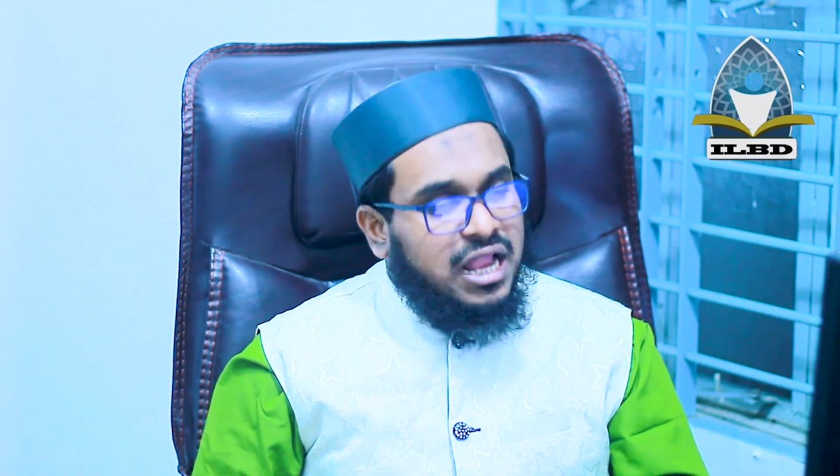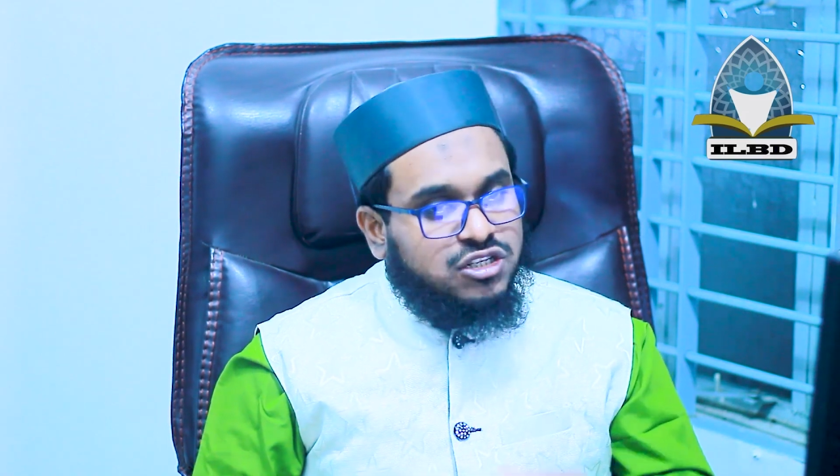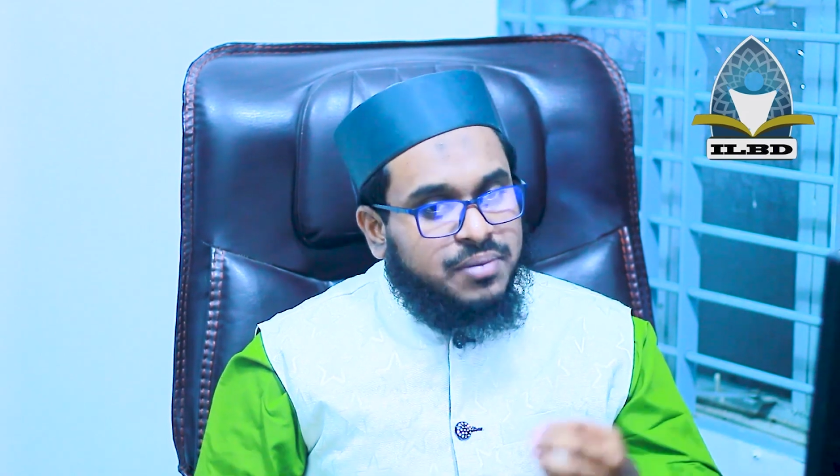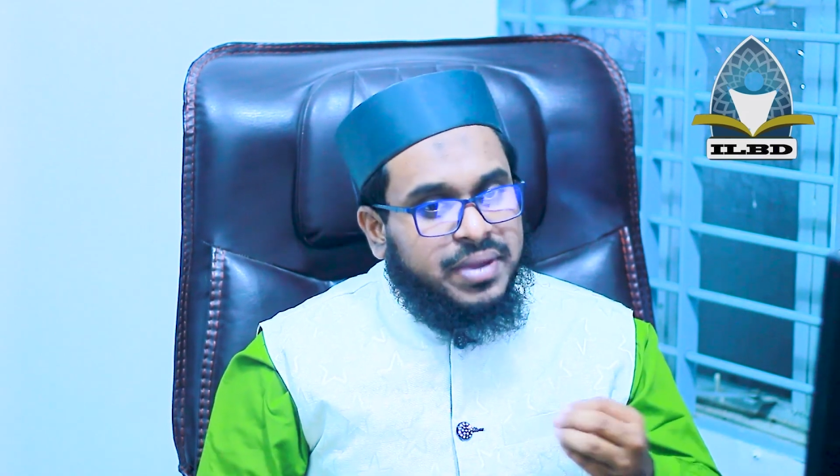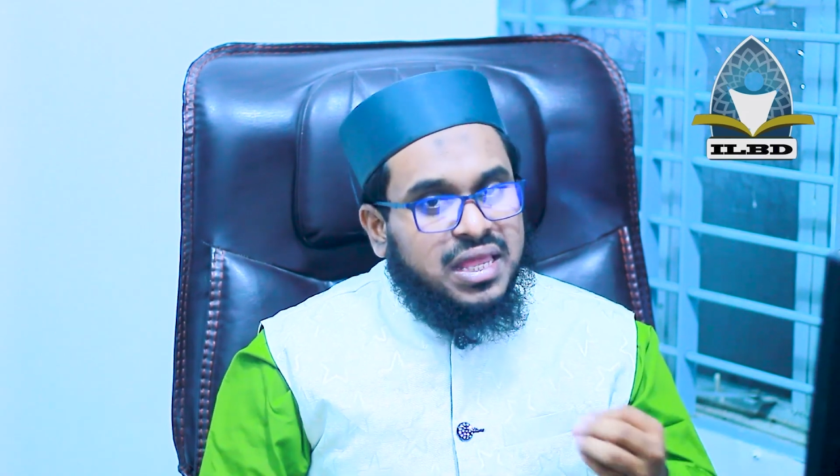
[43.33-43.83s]

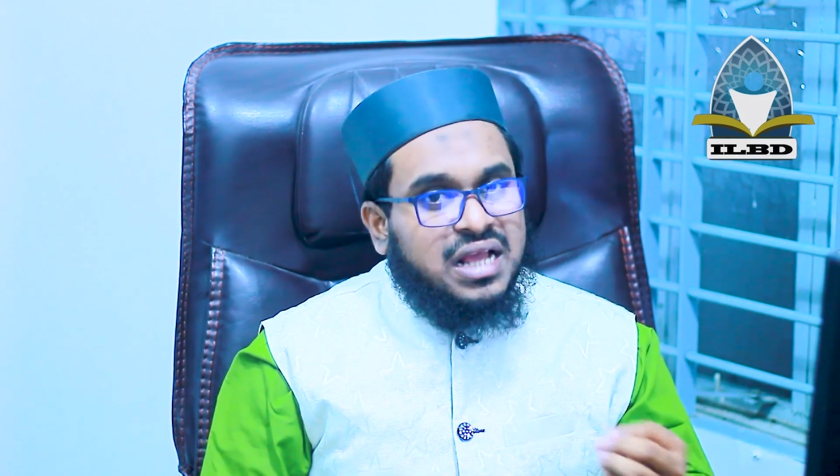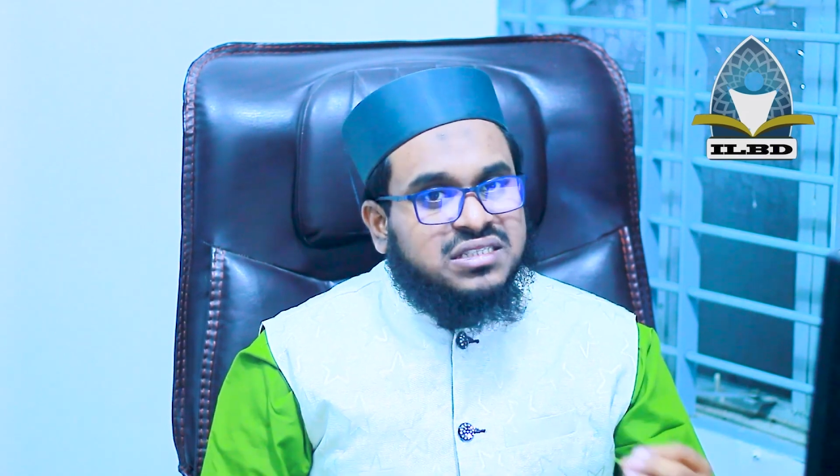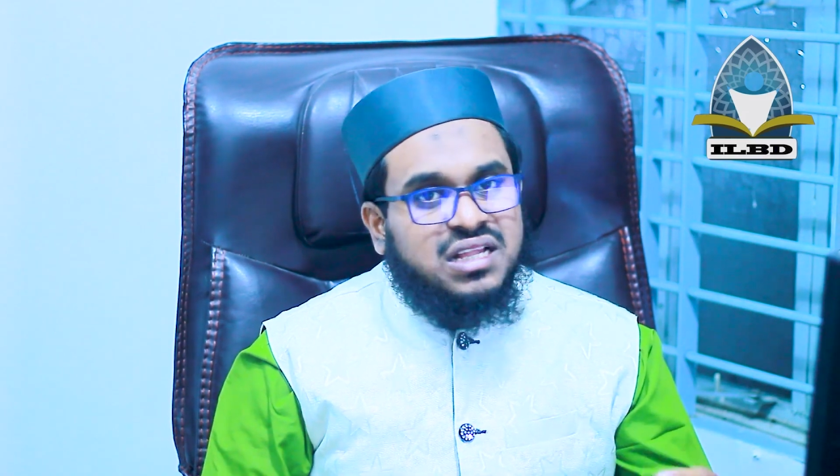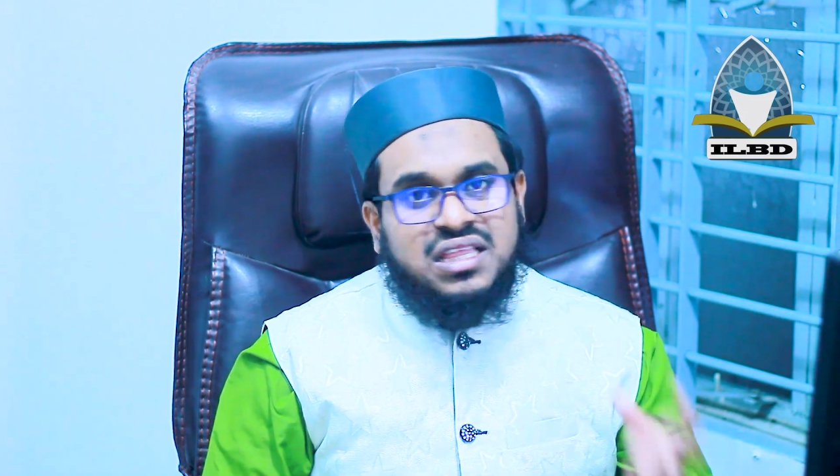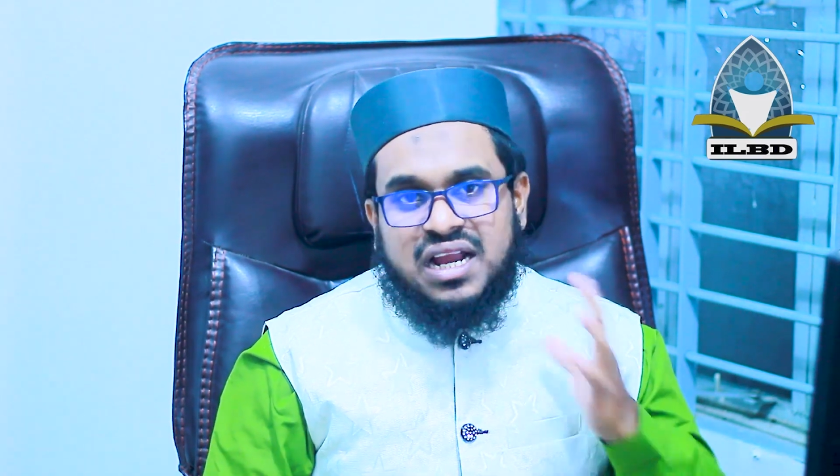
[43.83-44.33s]
একটা মেয়ে
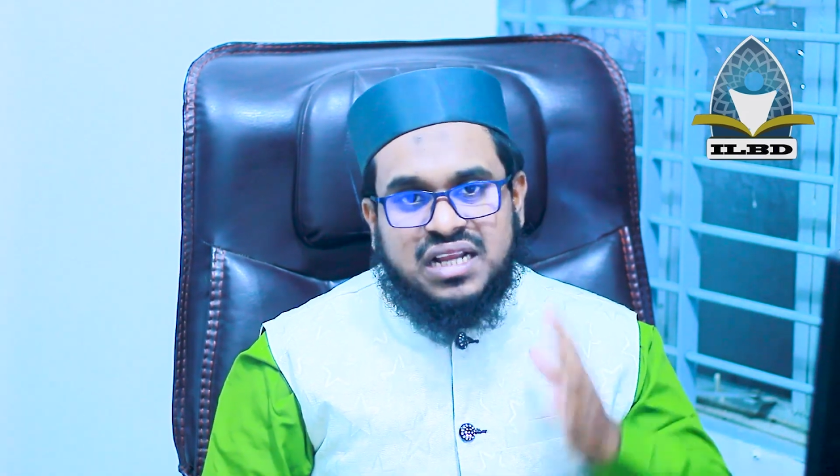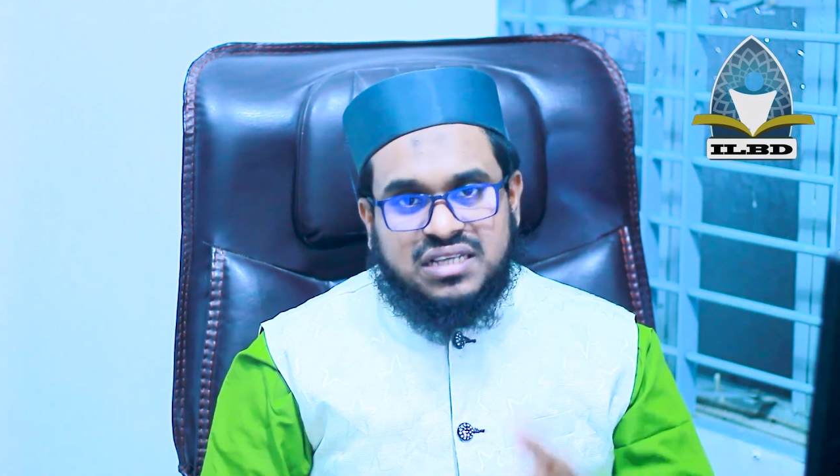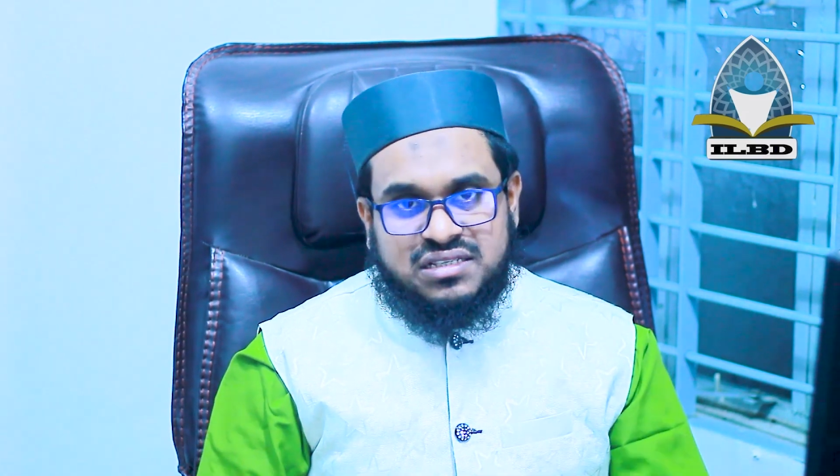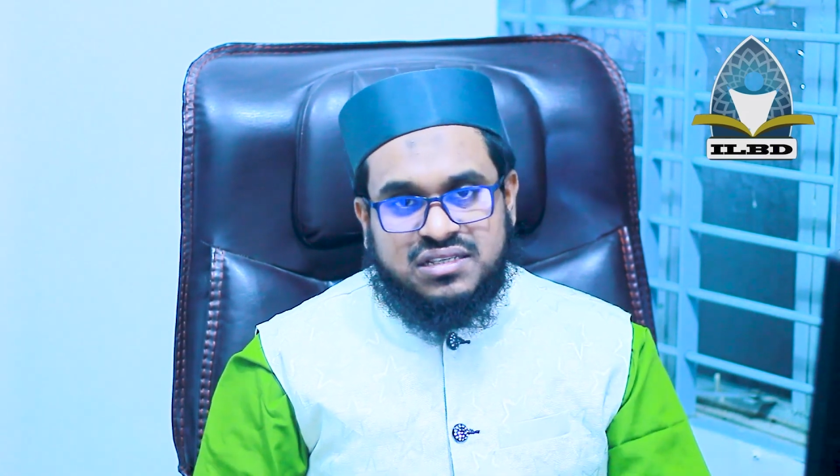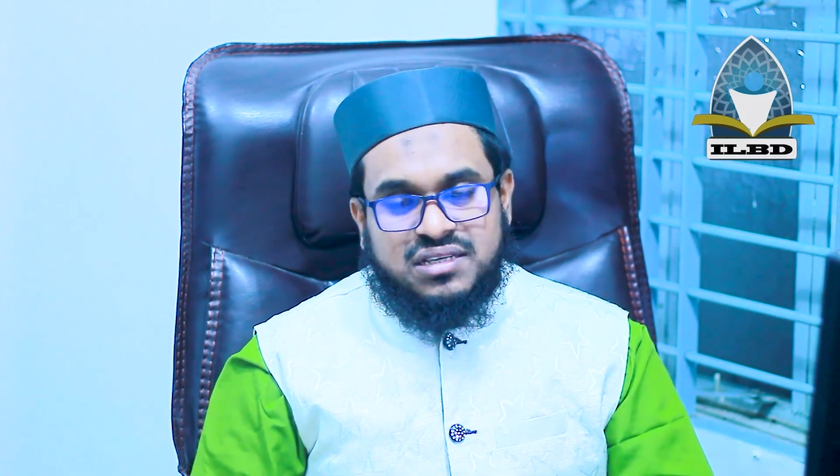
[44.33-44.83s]
রাস্তা দিয়ে হেঁটে
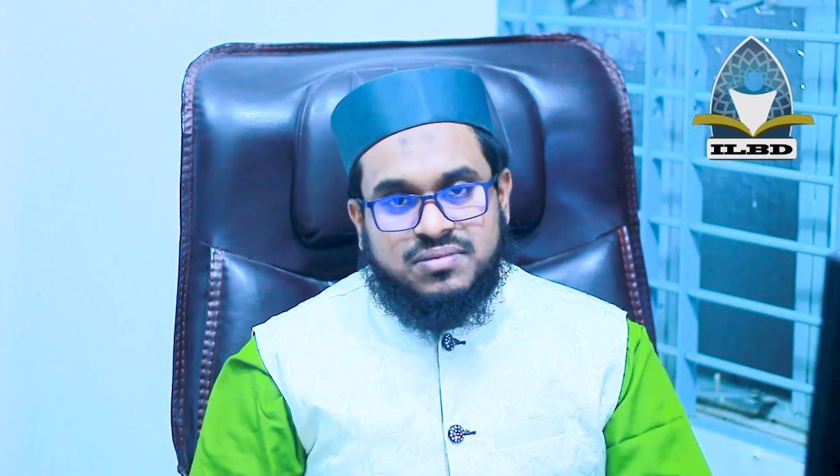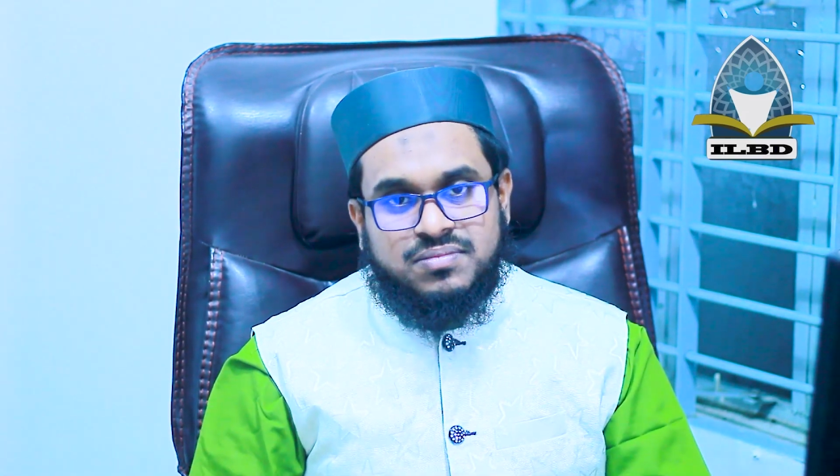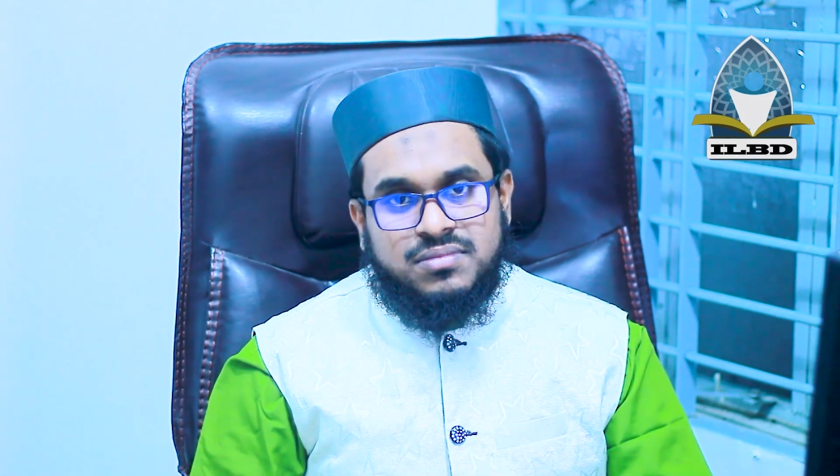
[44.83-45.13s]
যাচ্ছে